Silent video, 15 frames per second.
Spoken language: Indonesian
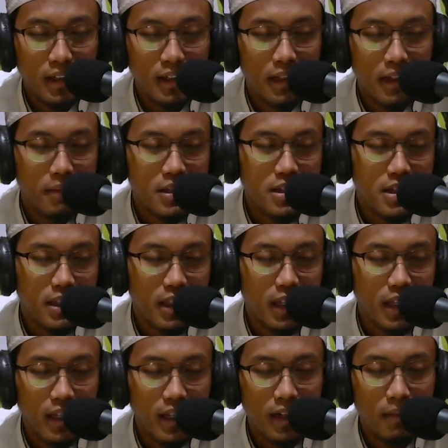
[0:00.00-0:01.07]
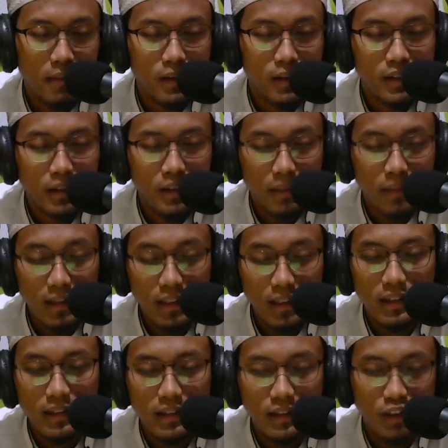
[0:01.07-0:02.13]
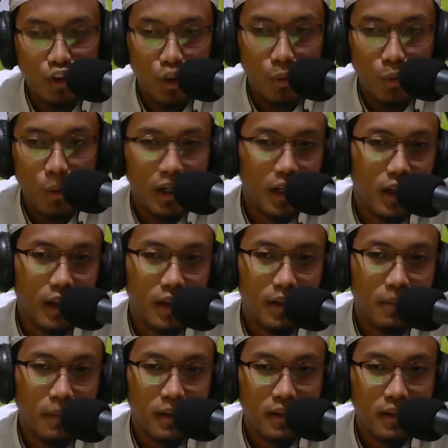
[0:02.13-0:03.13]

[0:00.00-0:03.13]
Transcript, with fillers: ada maksiat lahir ada maksiat batin jawarih ada